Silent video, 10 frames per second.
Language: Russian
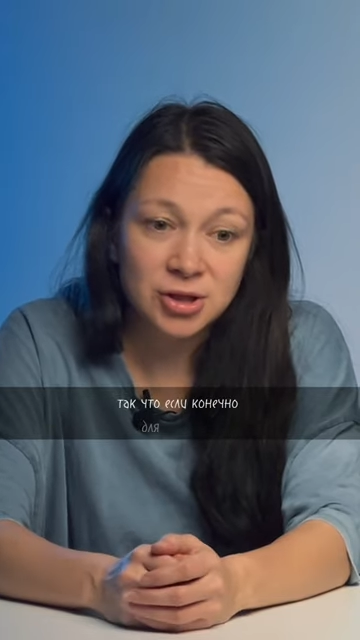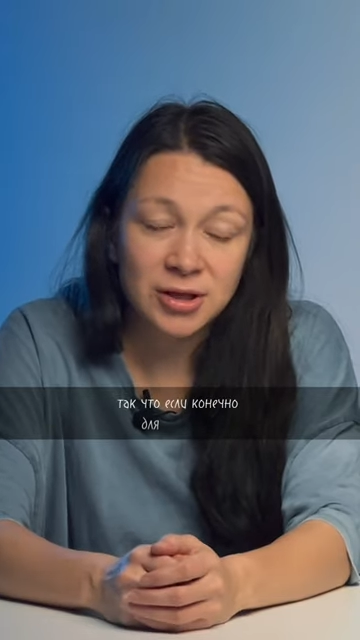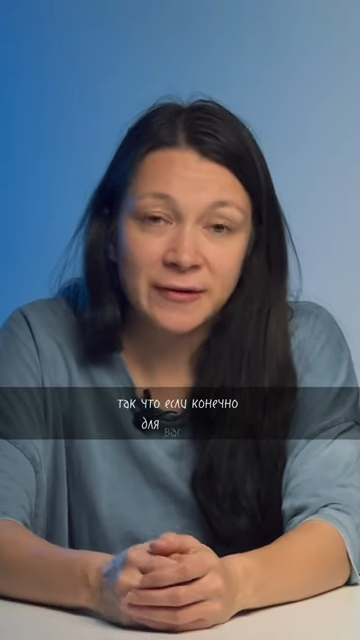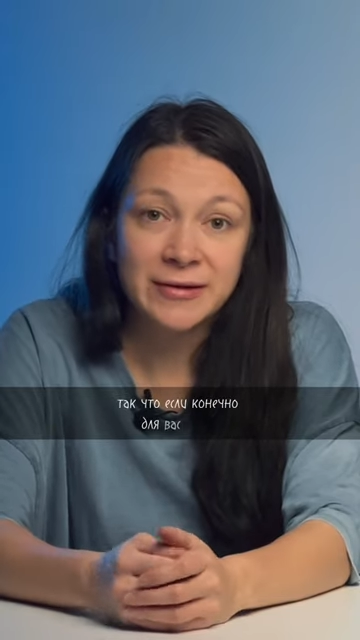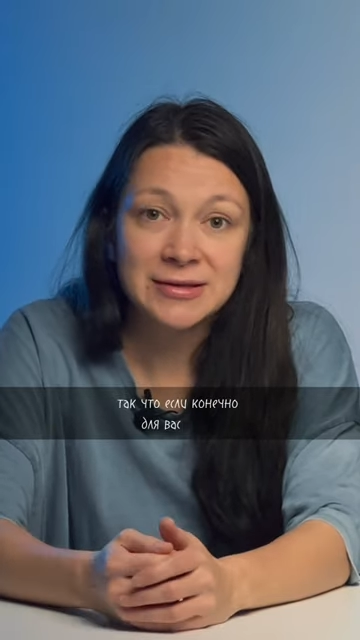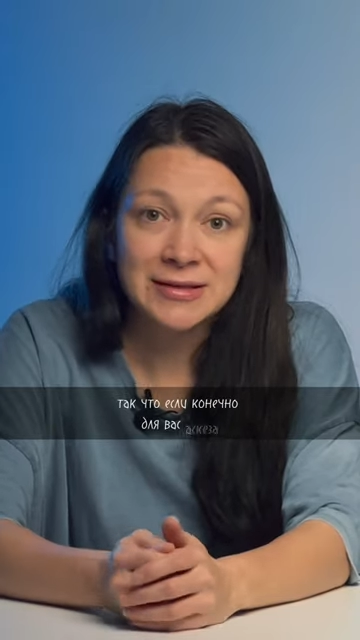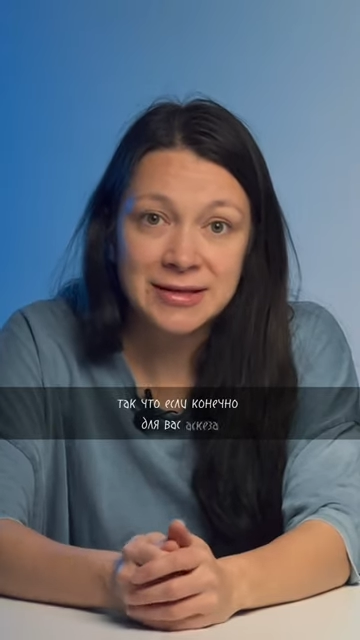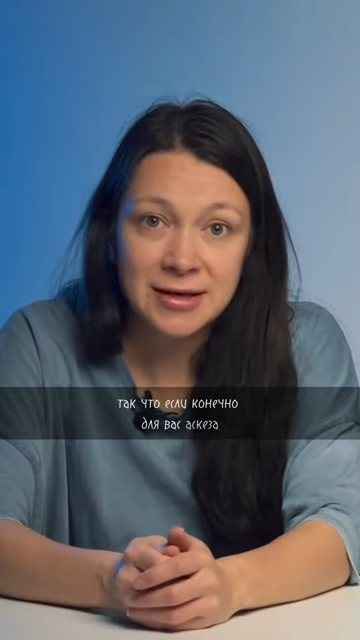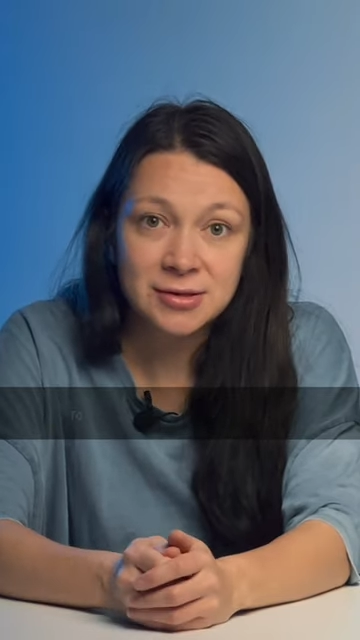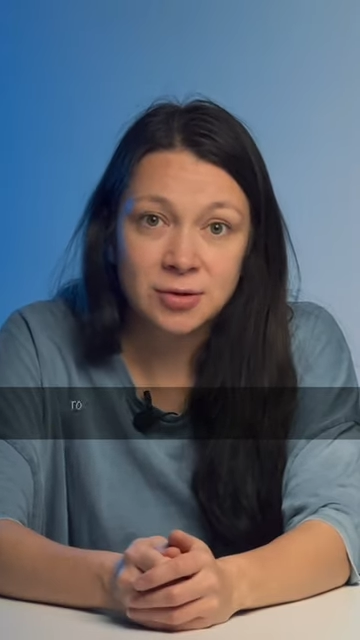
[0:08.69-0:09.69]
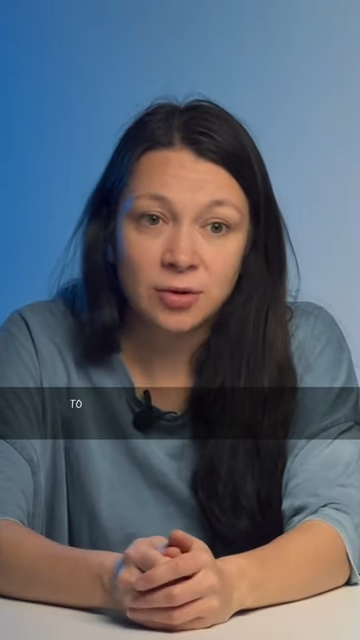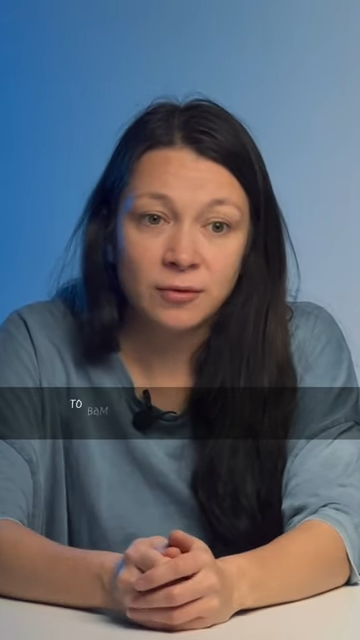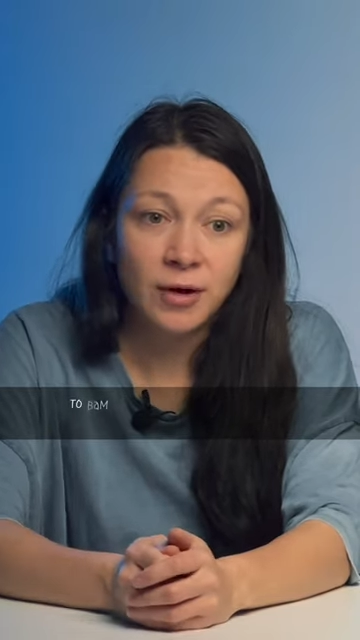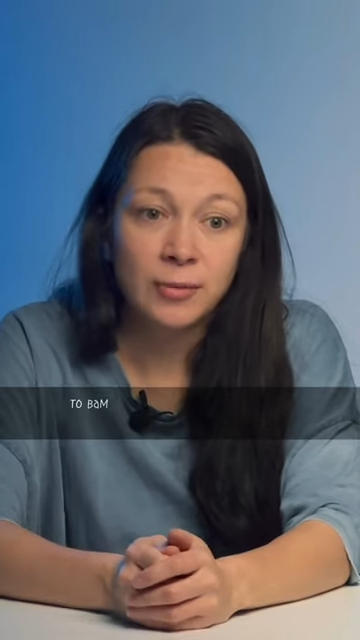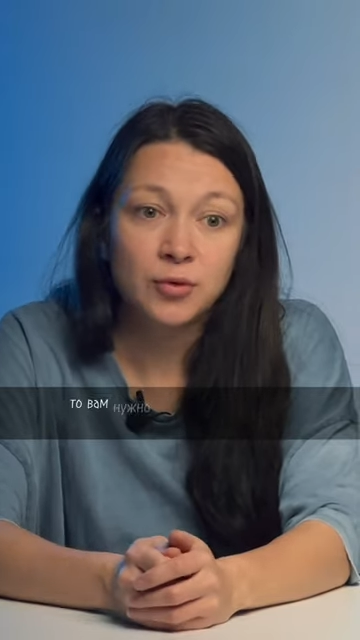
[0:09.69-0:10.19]
для вас аскеза, то
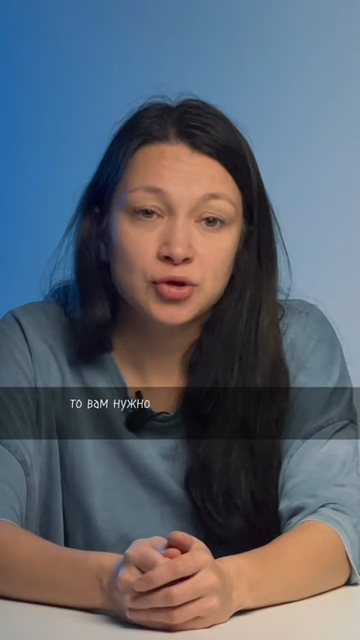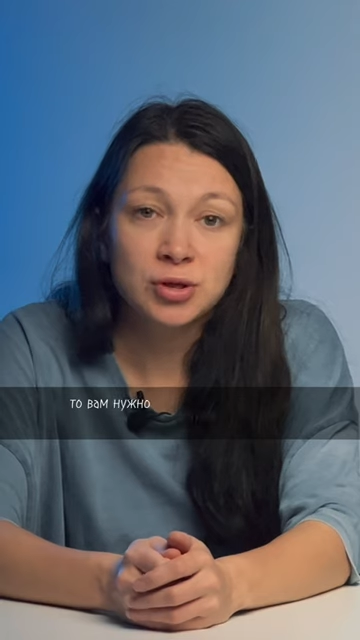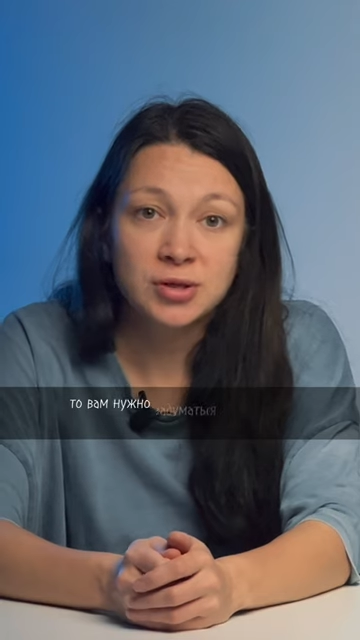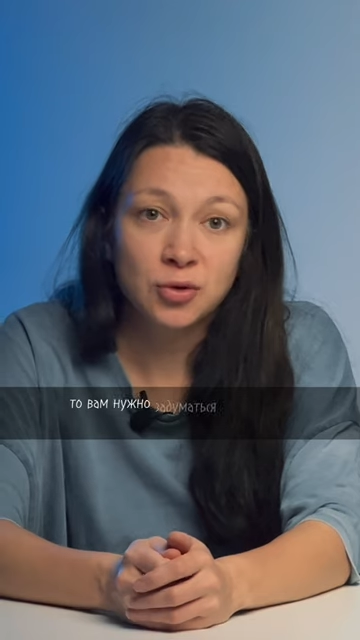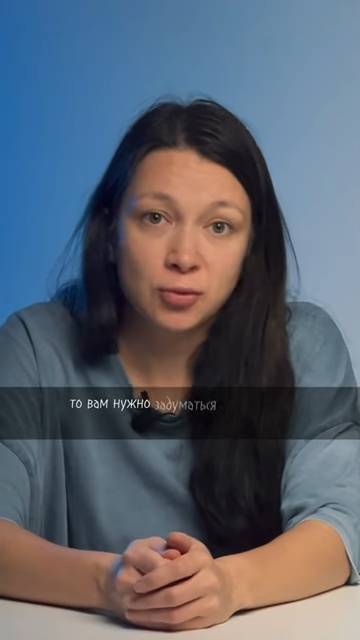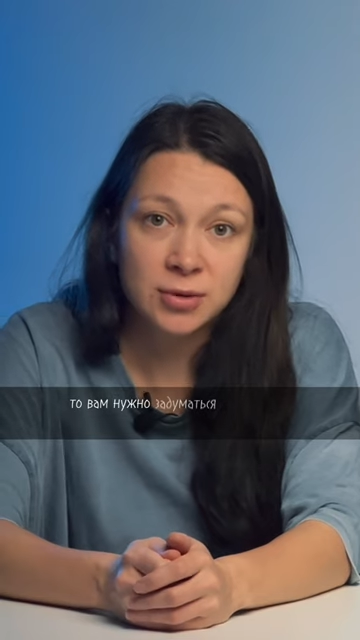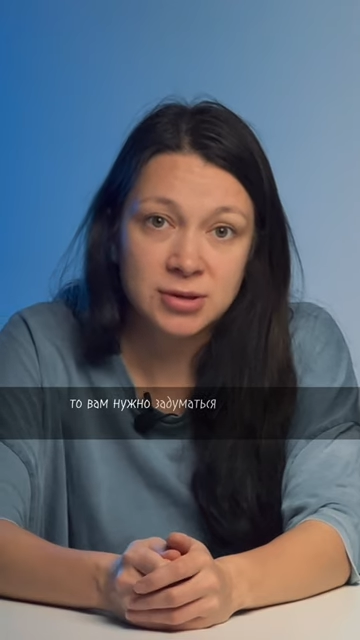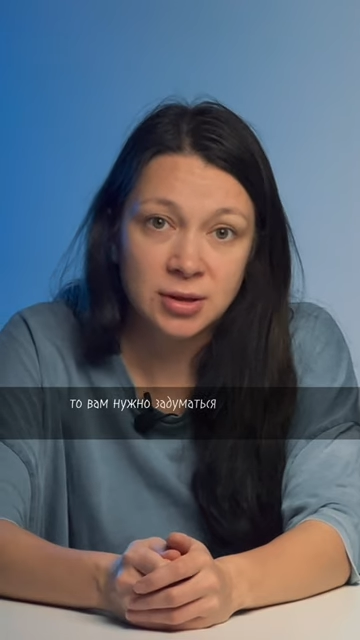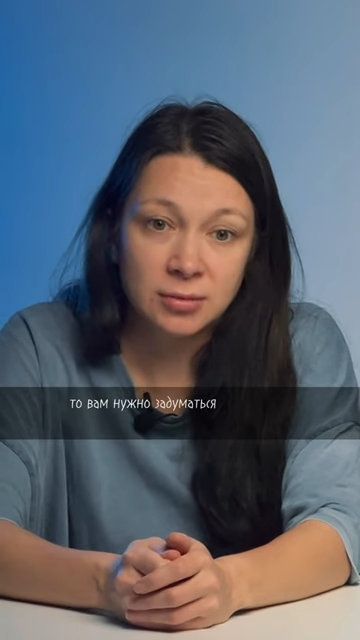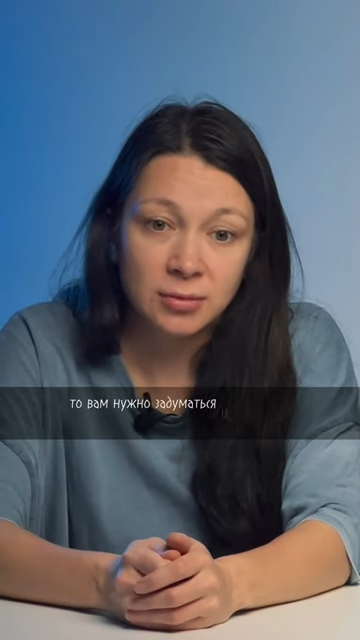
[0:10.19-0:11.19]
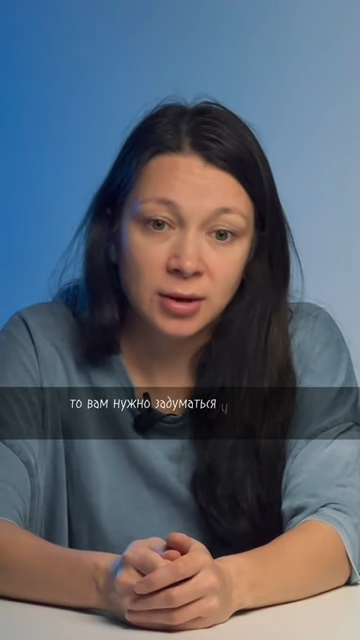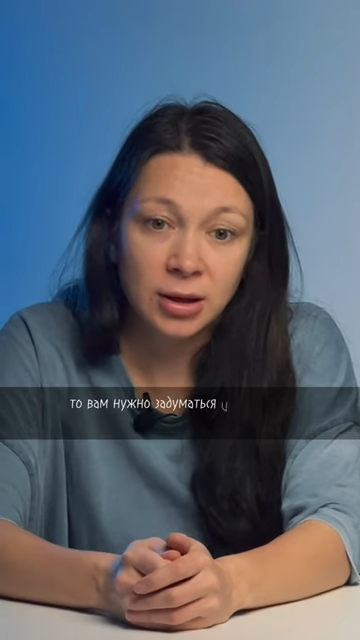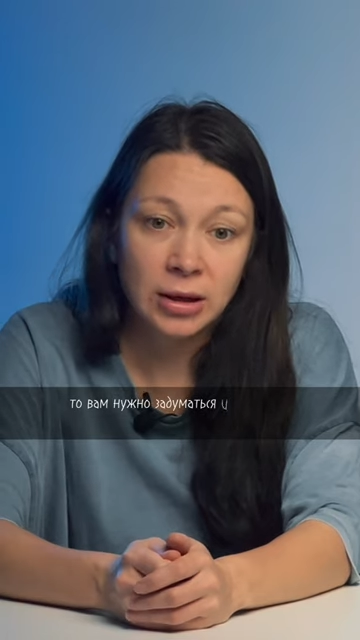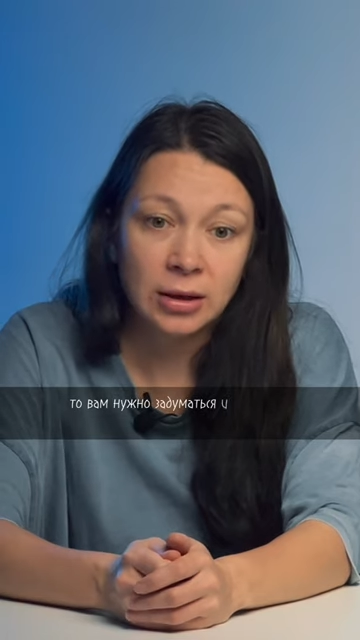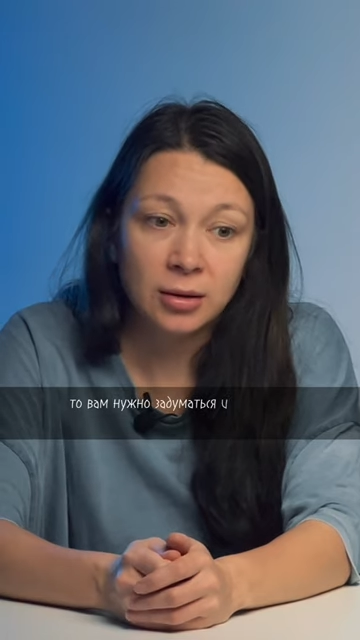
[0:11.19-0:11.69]
вам нужно задуматься
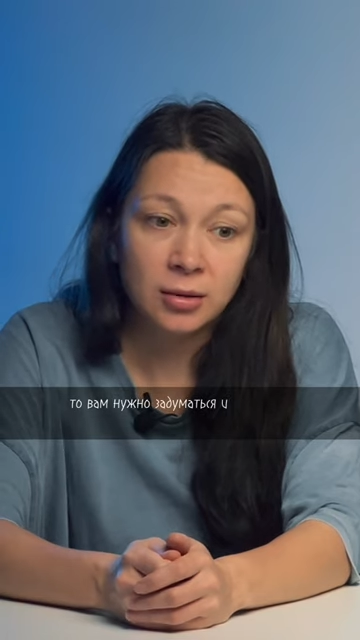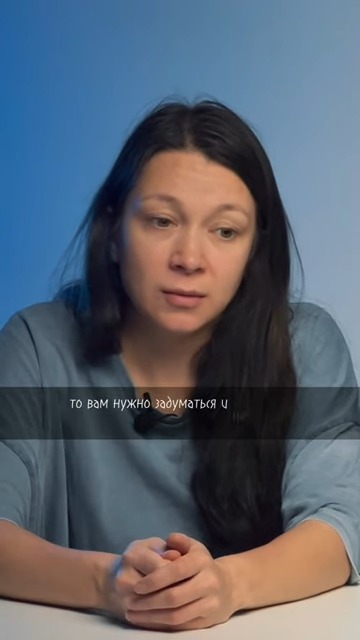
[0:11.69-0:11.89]
и